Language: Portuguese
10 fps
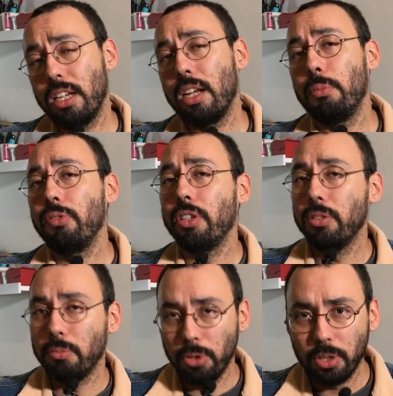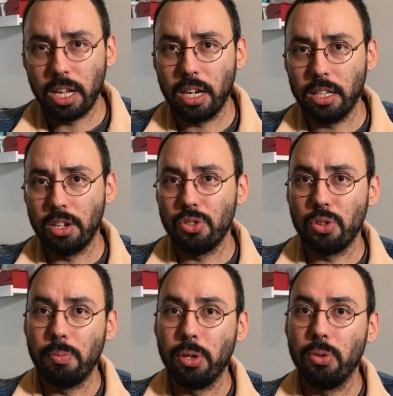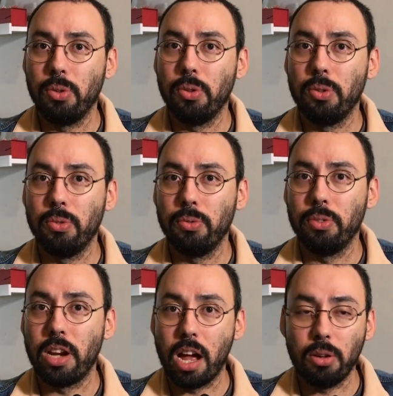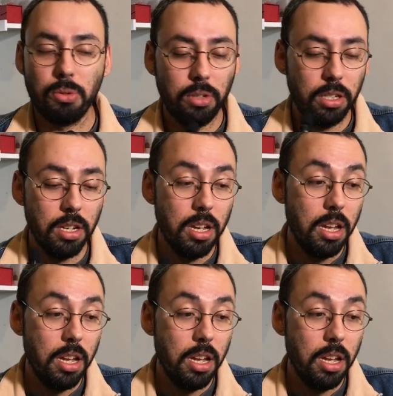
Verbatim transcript: acabou ficando muito característico pelo Drácula.